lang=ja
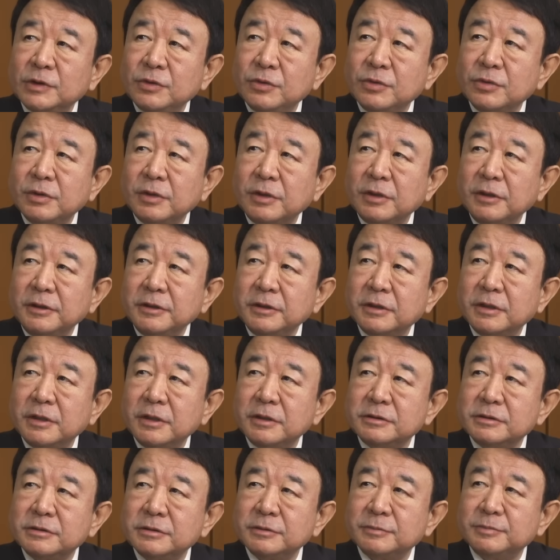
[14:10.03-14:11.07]
今日からいっか
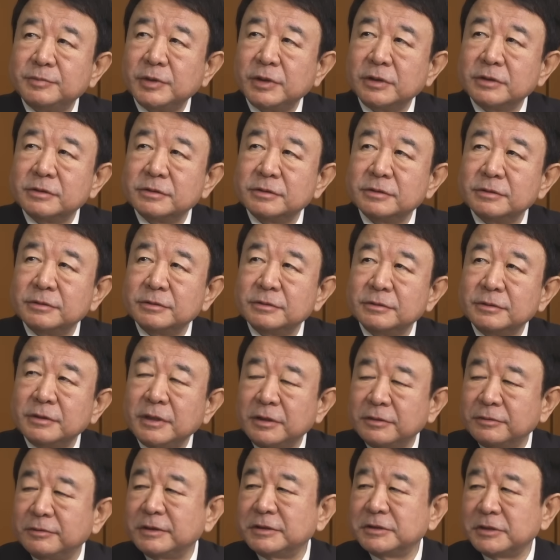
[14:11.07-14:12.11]
げつプラス
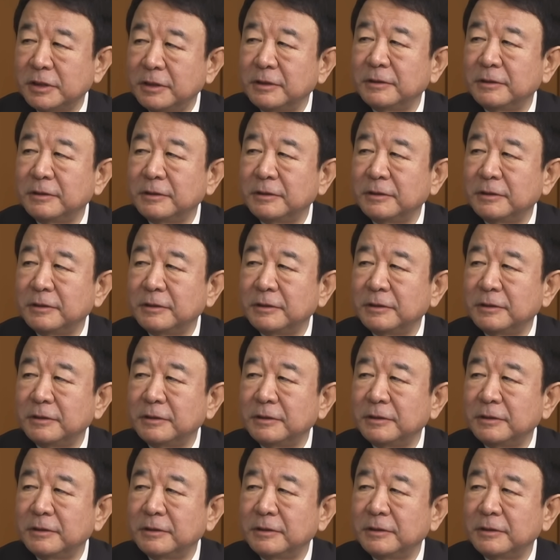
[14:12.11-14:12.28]
アルファじゃん。